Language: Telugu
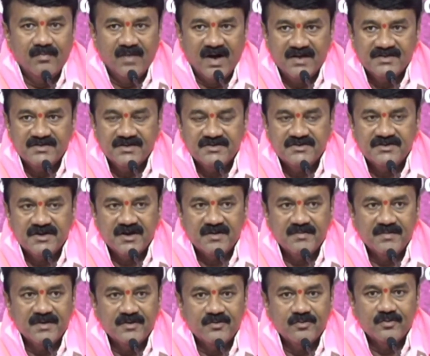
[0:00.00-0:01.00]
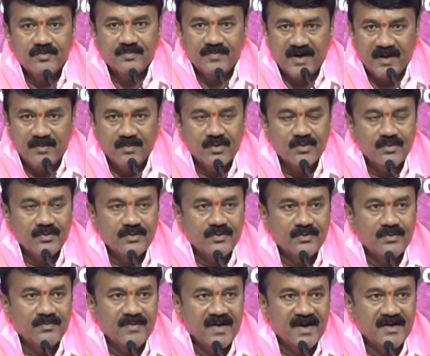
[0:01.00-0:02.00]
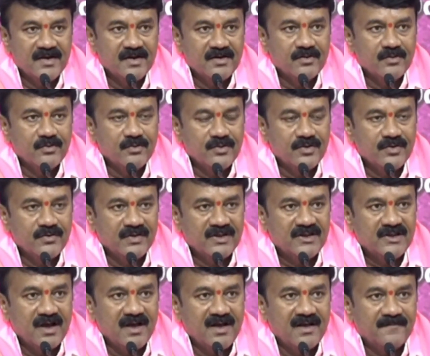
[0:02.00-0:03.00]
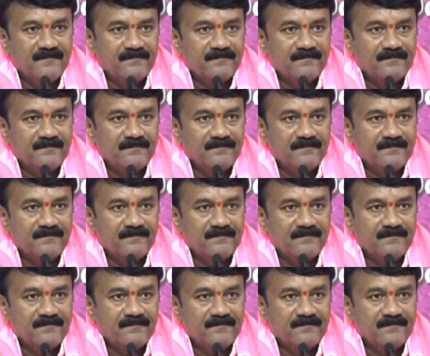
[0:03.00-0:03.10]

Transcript: మాజీ చైర్మన్లు ప్రముఖులు మహిళలు యువత